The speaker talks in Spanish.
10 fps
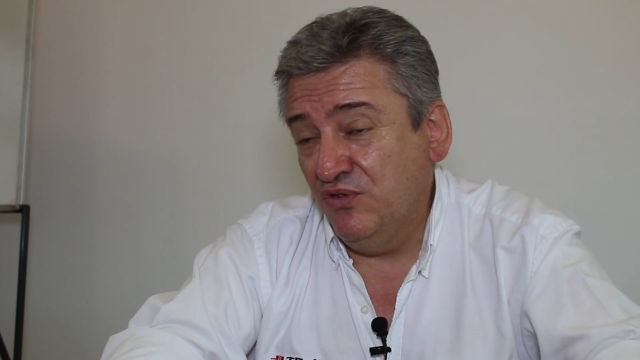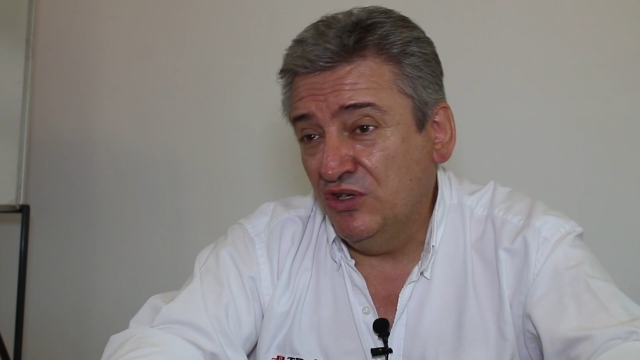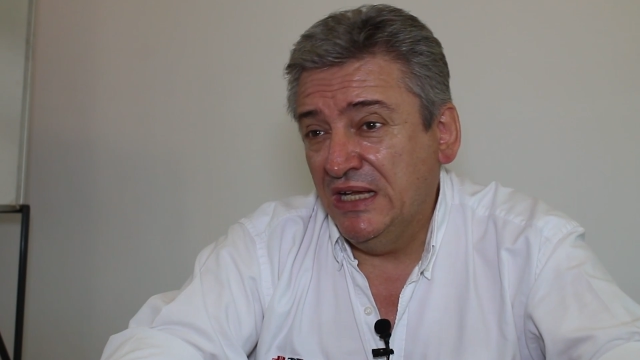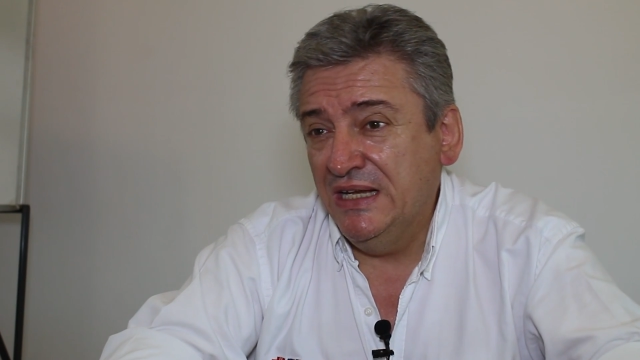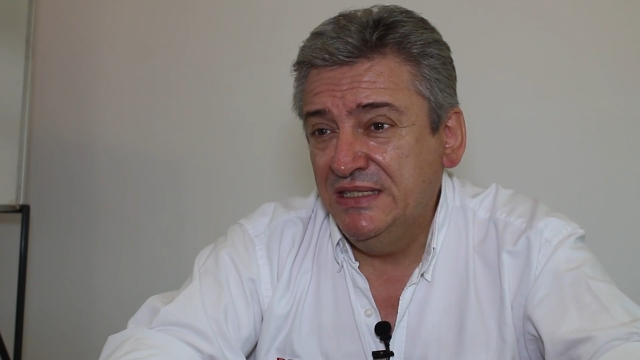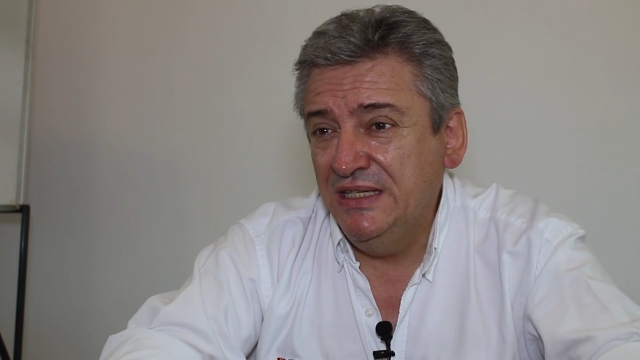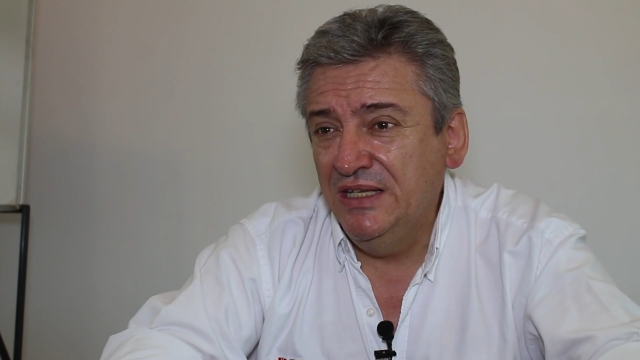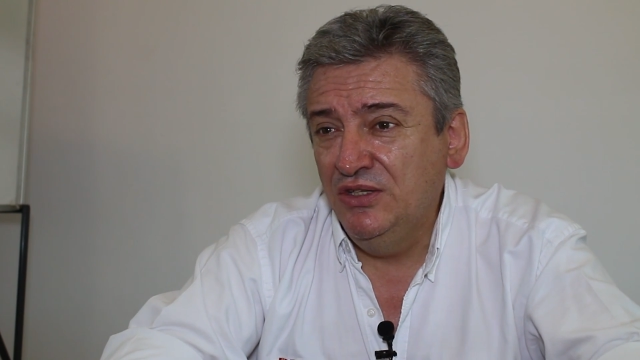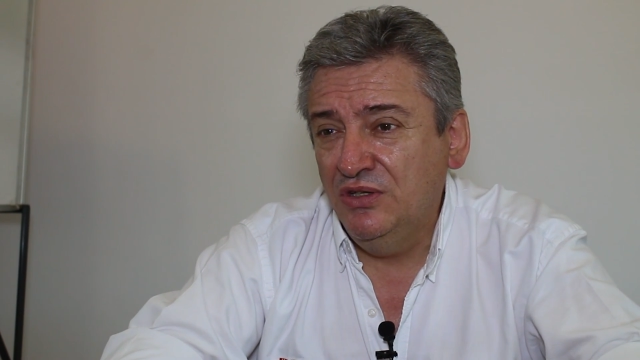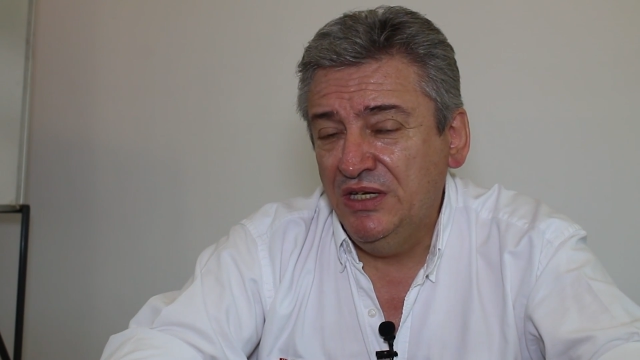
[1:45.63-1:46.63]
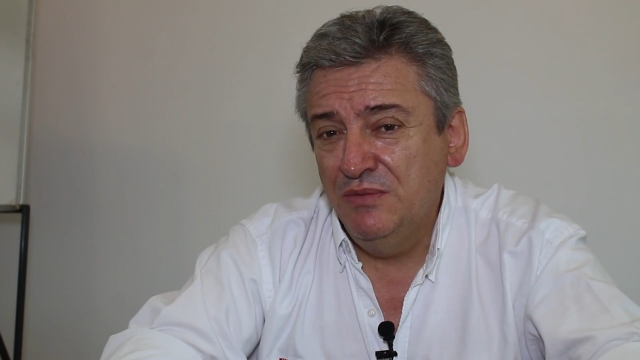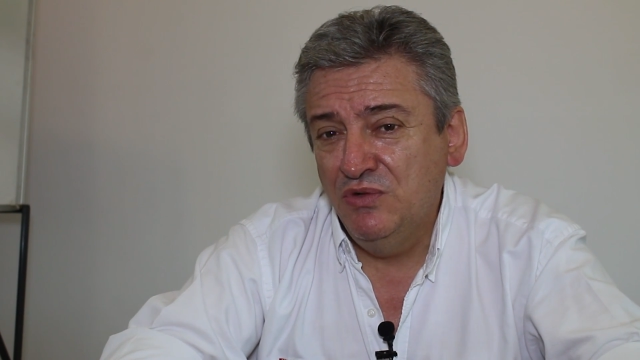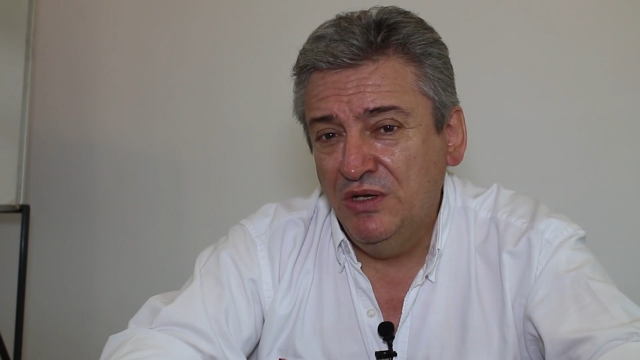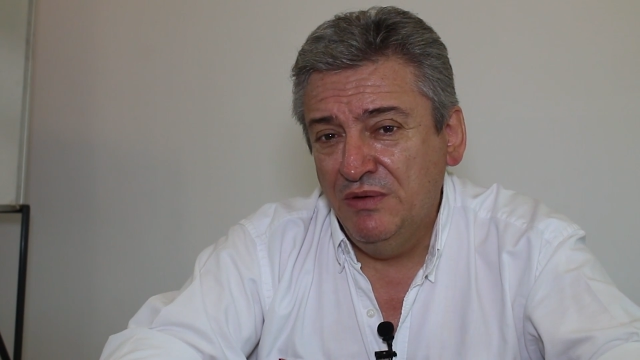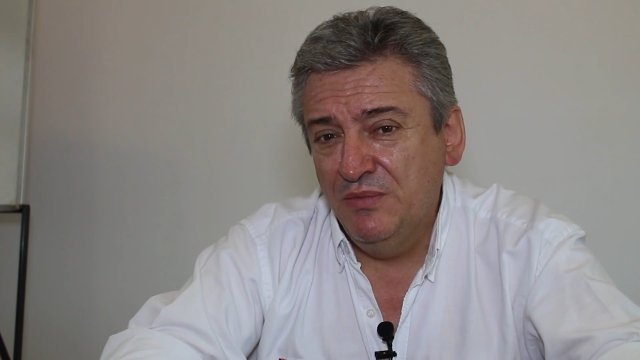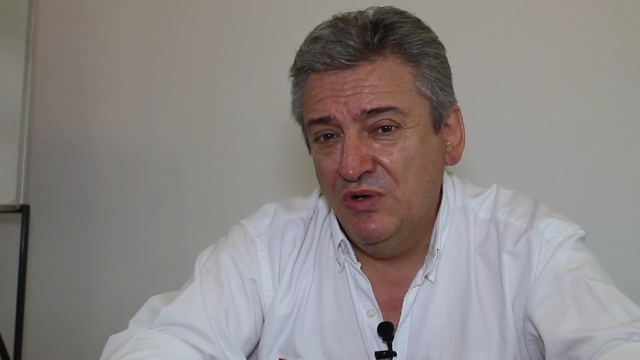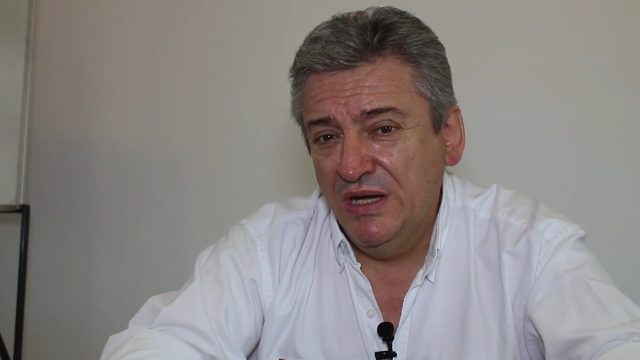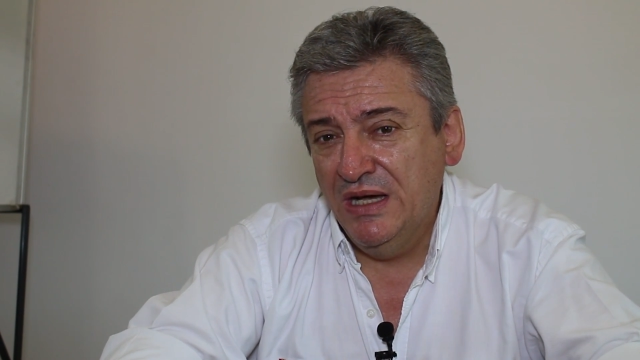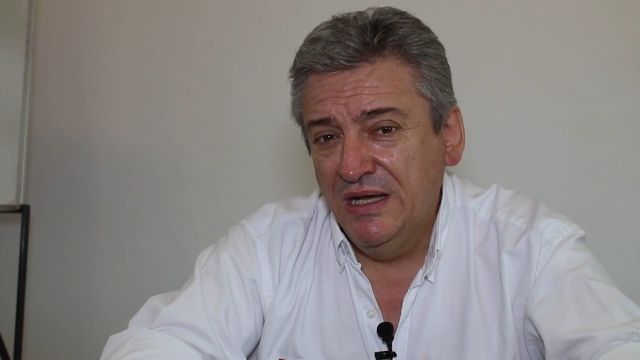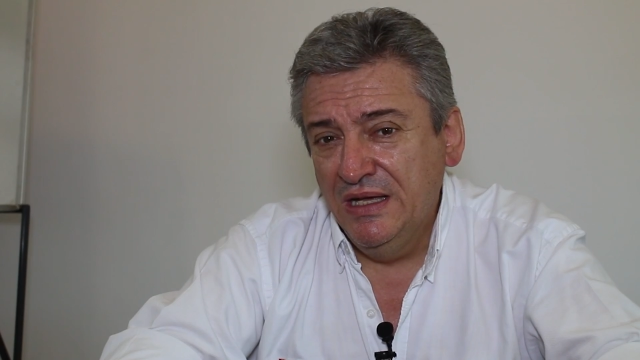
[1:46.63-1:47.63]
fortaleciendo. Creemos que vamos
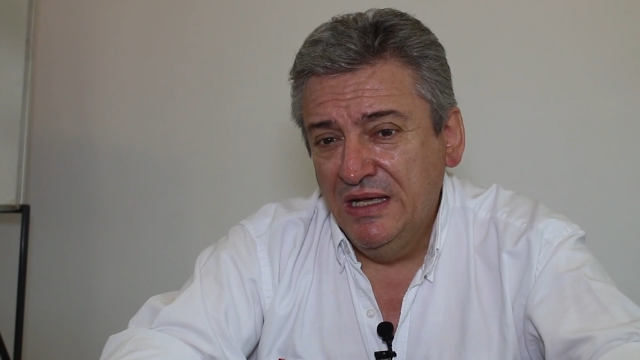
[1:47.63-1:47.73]
a,